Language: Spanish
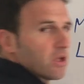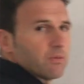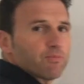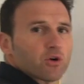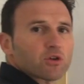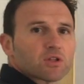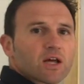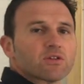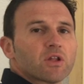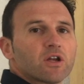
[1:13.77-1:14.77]

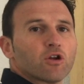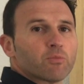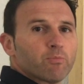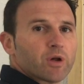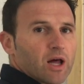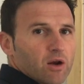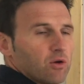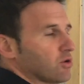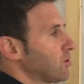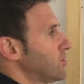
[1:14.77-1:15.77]
importante
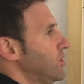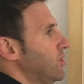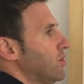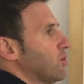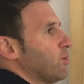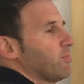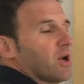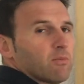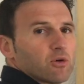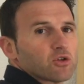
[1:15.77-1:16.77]
nombrarlos. Si no lo
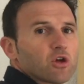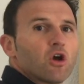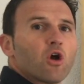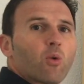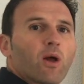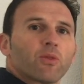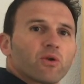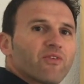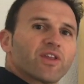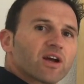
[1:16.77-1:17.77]
nombramos, cuando
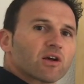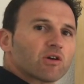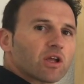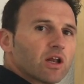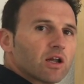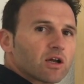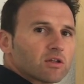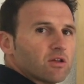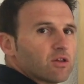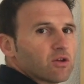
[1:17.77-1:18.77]
nos vayan a corregir el
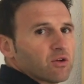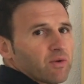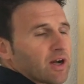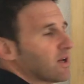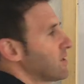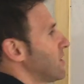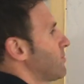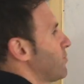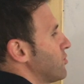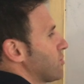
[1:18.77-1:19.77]
ejercicio nos van a restar
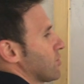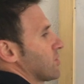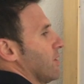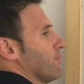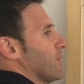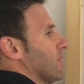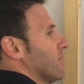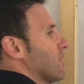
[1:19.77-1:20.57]
puntos siempre.